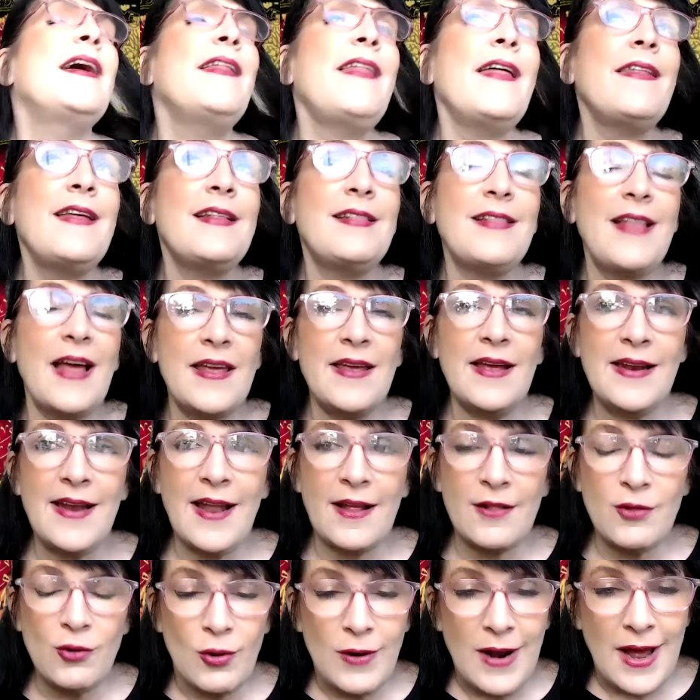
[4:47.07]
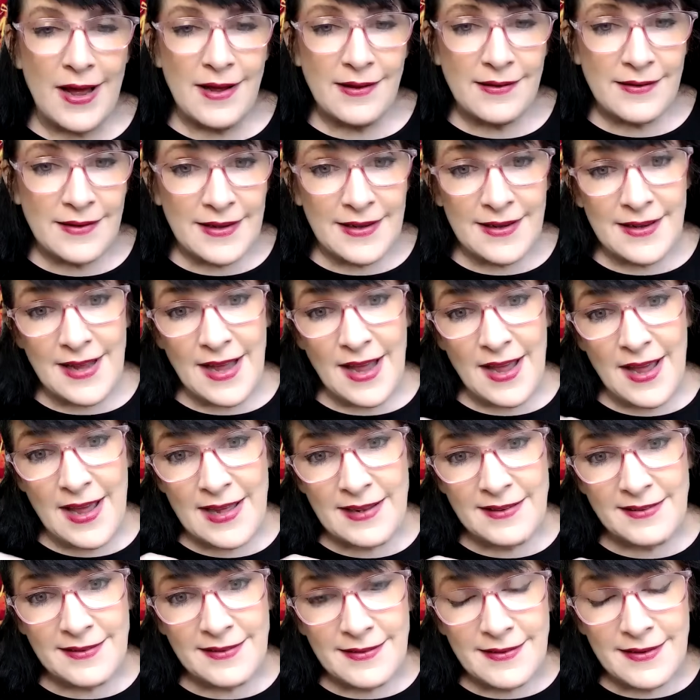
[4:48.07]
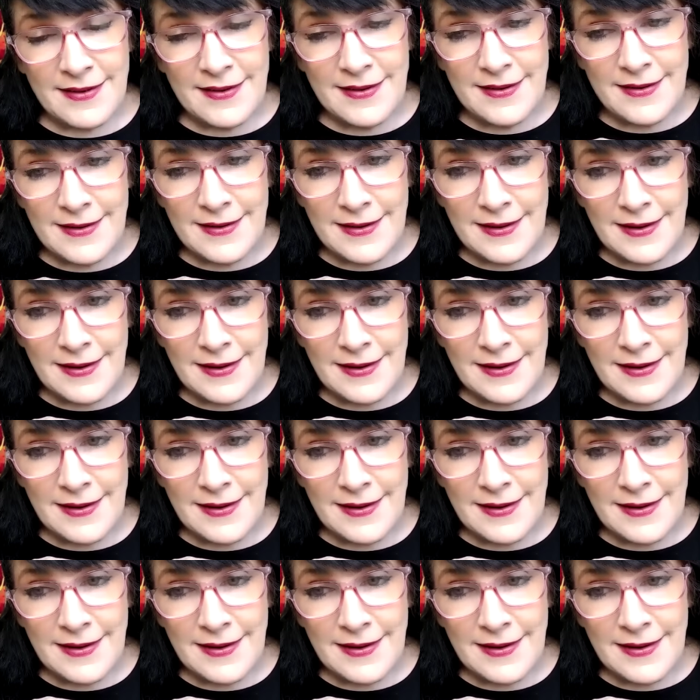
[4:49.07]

cada detalle en la Torá es